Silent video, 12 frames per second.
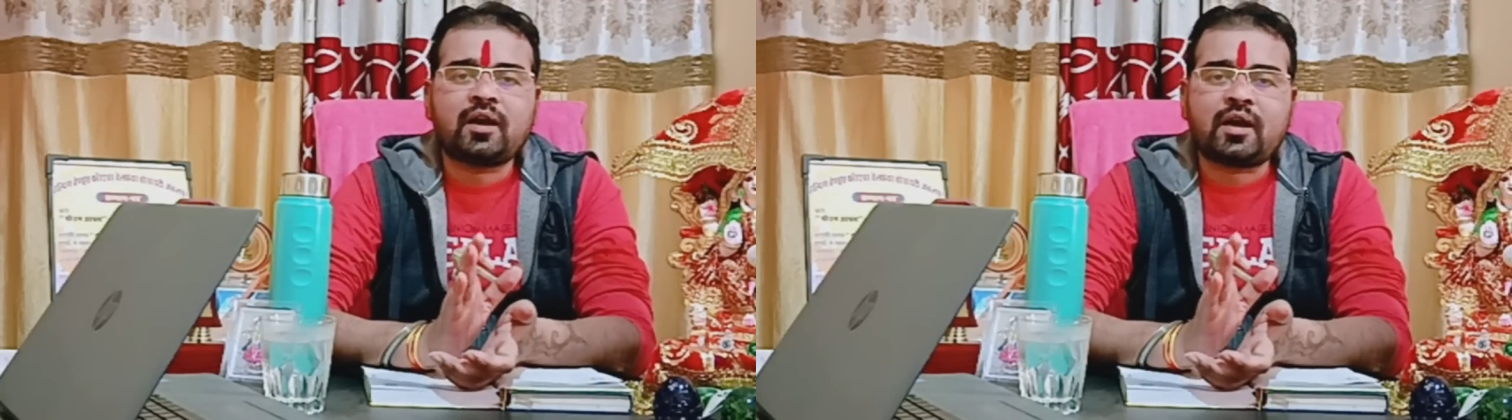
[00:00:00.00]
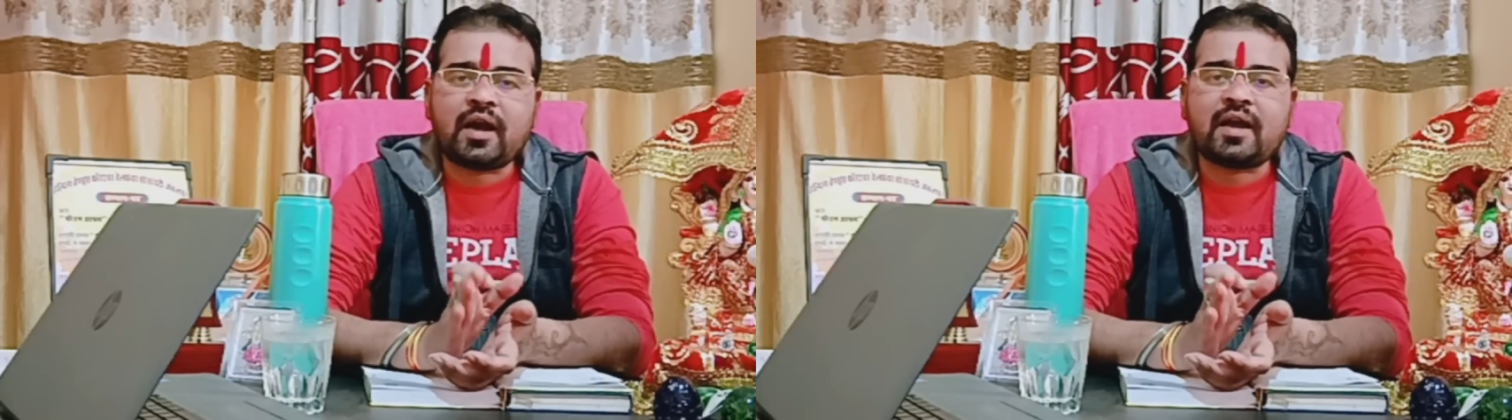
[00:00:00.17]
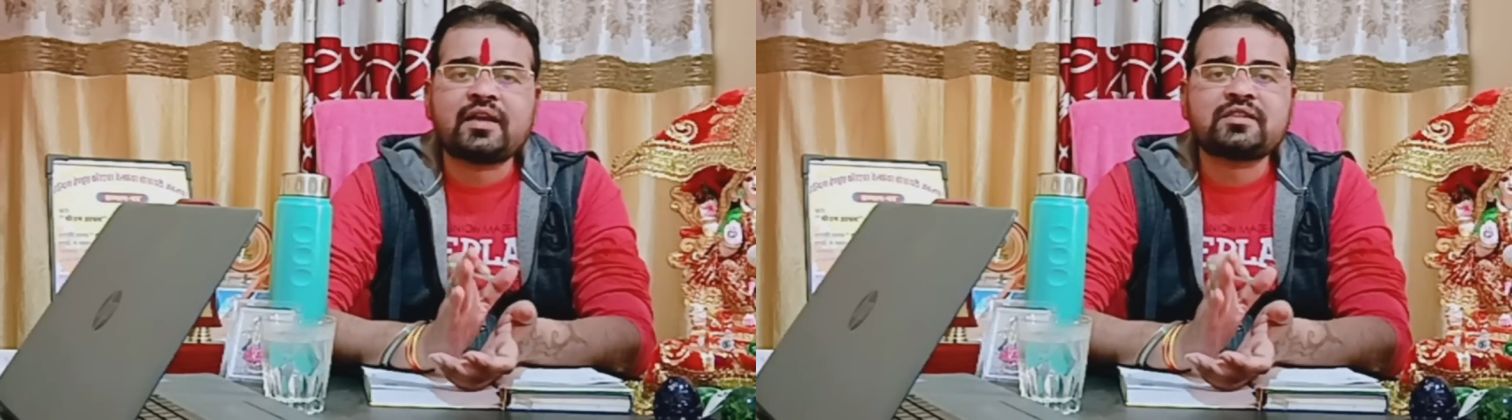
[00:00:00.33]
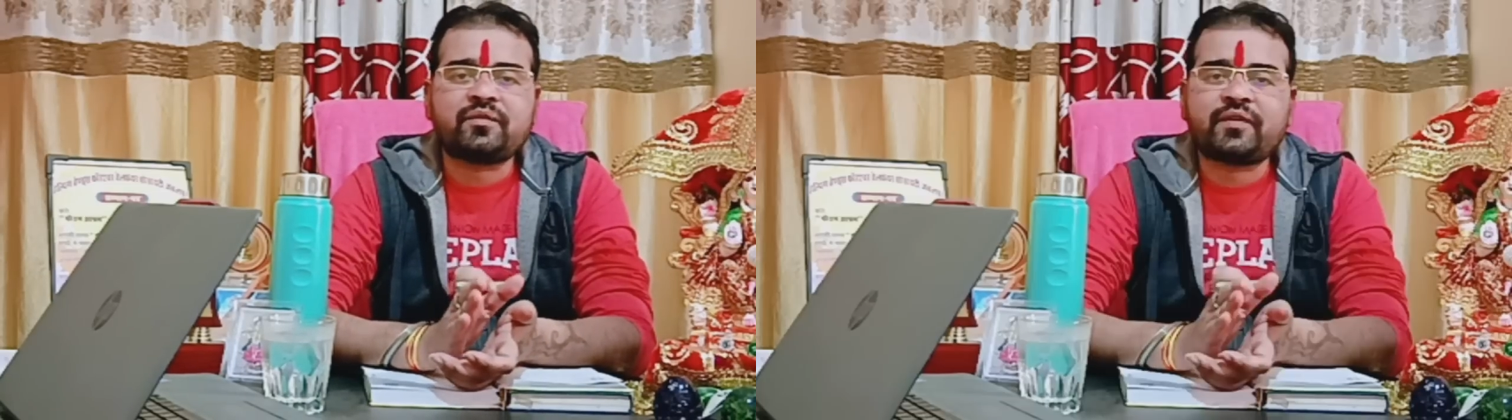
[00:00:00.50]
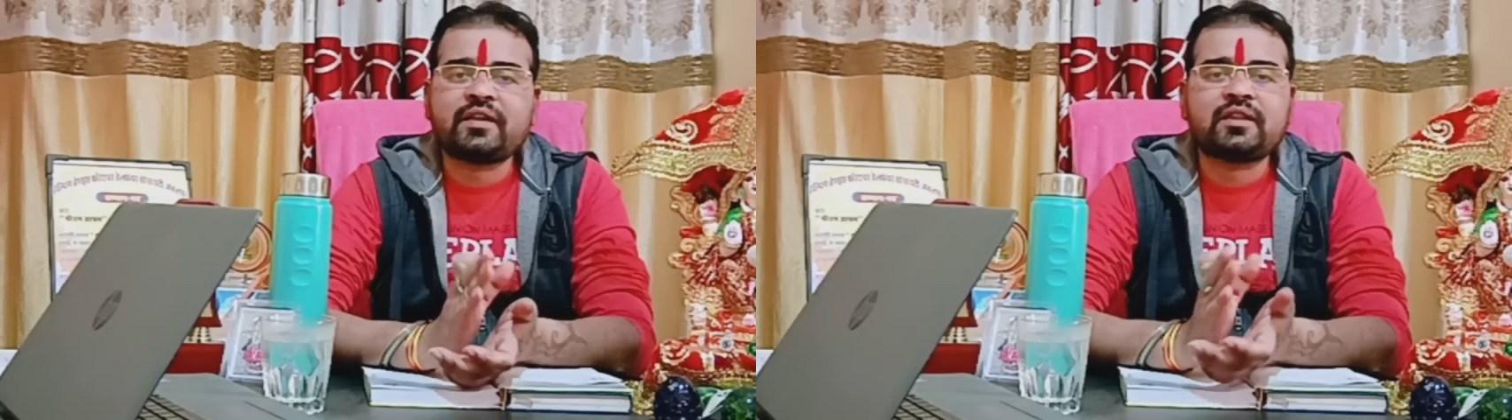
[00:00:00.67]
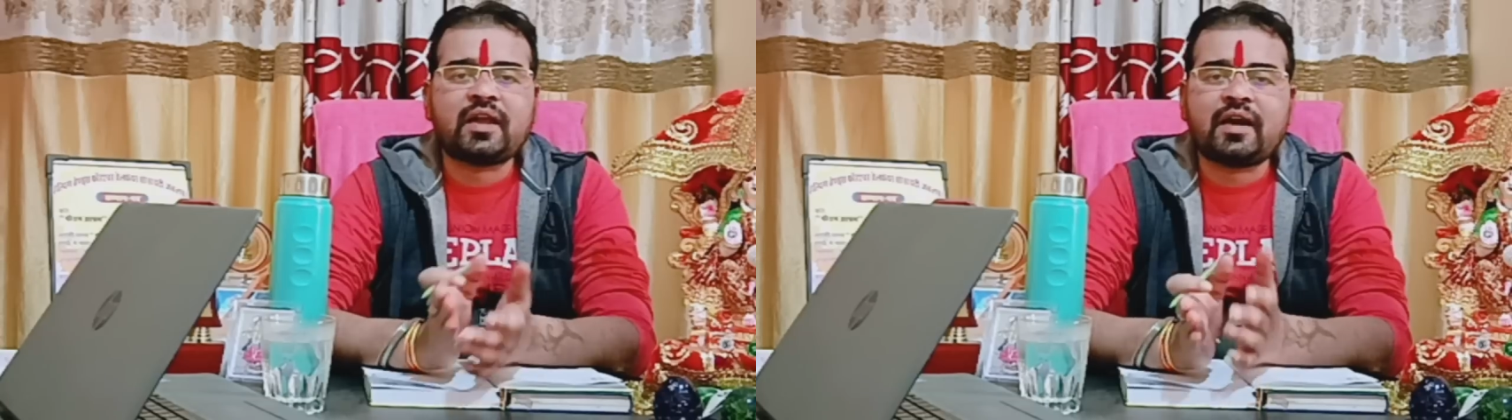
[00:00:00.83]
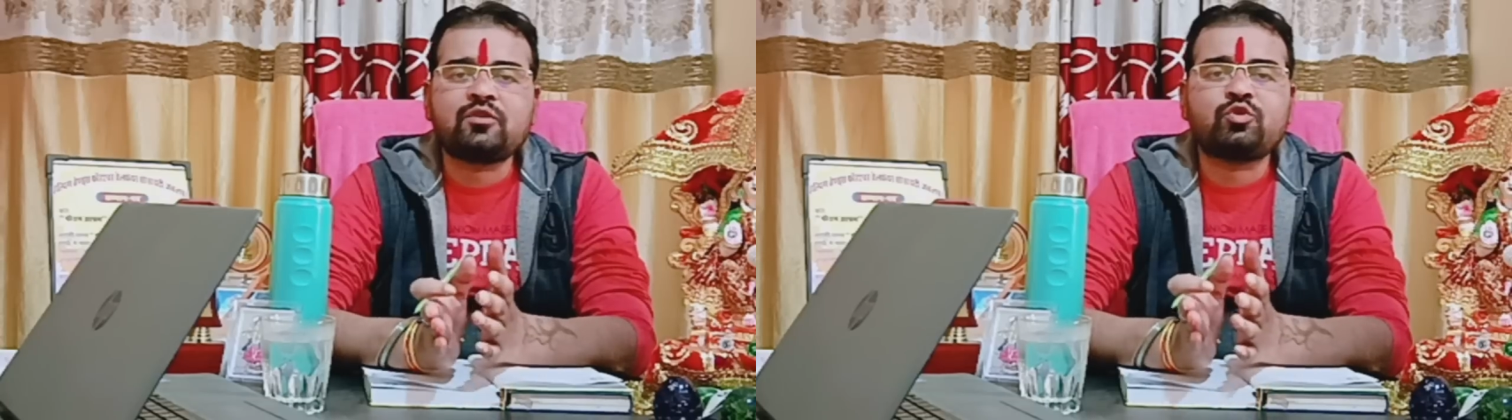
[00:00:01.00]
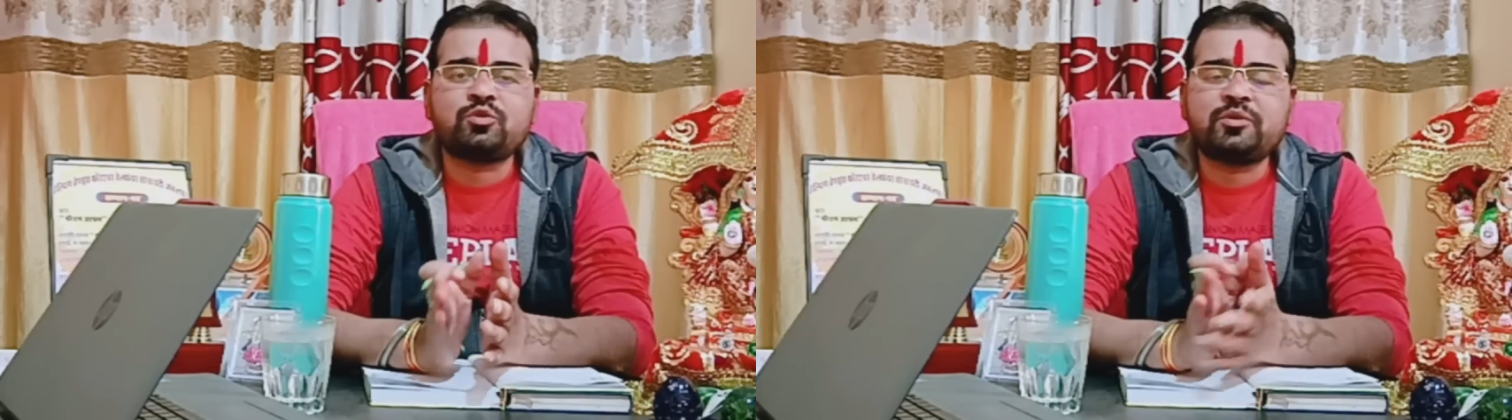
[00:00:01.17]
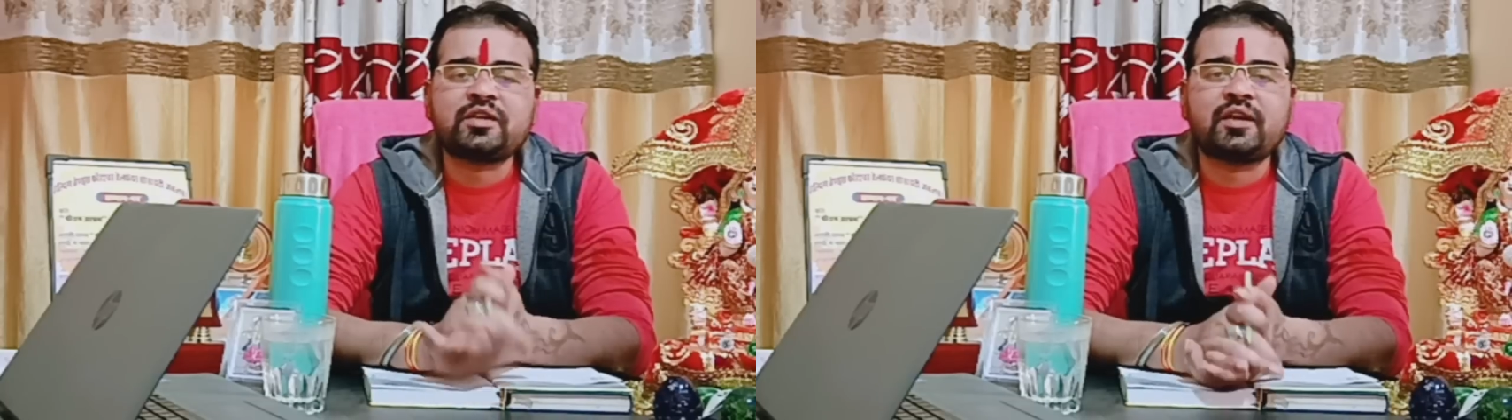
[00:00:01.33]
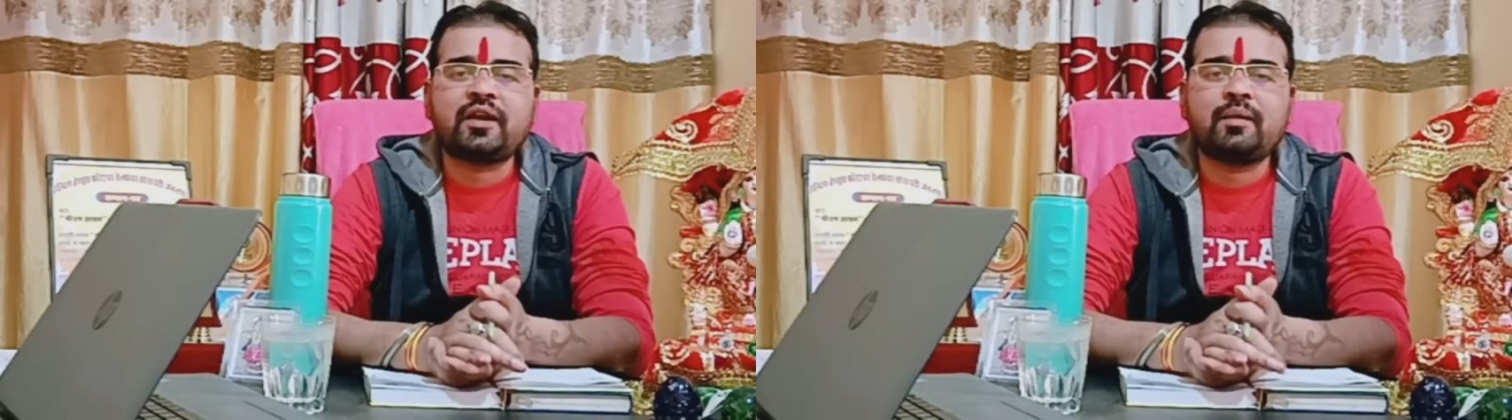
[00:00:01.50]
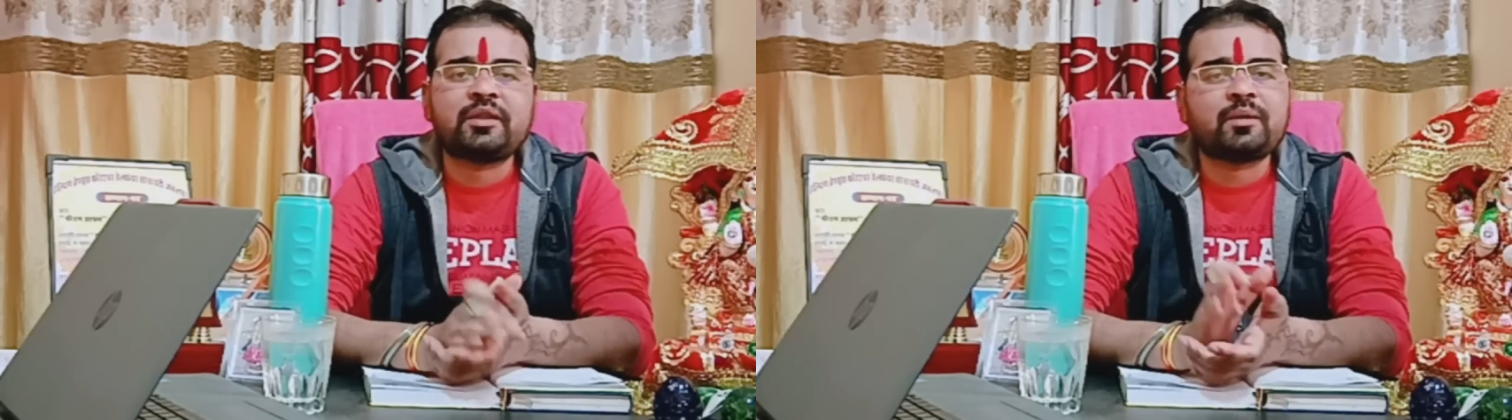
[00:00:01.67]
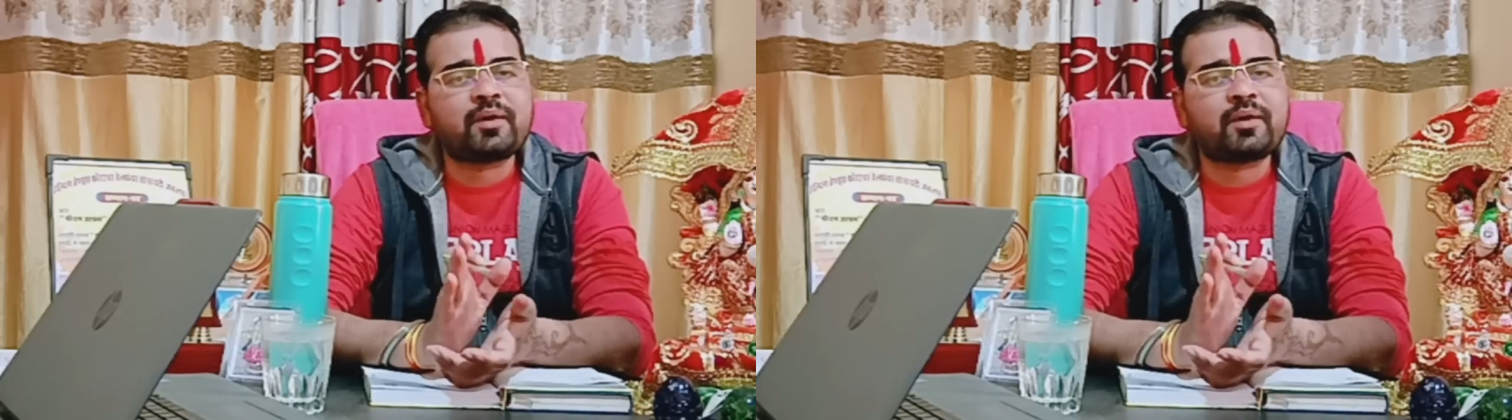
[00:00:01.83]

काला सफेद लाल कुछ भी चलेगा मतलब